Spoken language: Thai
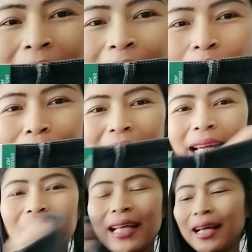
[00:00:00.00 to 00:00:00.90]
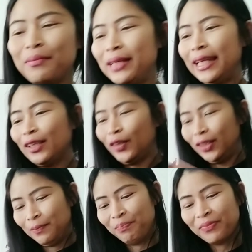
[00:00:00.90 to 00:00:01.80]
เนตอนเหมือนกันนะคะเบเนตอน
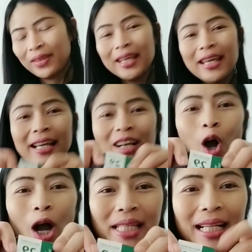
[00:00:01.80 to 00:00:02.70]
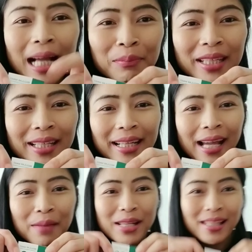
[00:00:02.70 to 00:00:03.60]
กล้องอาจจะกลับนิดนึงนะ
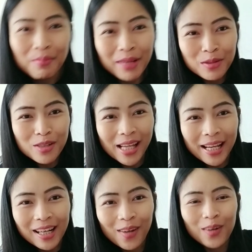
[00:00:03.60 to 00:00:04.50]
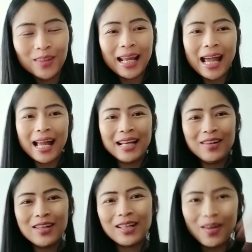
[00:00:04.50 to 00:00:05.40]
คะไม่ไม่นุชใช้กล้องหน้า
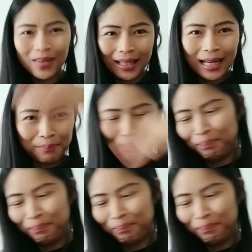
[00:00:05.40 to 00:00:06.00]
เนาะ กล้องกลับ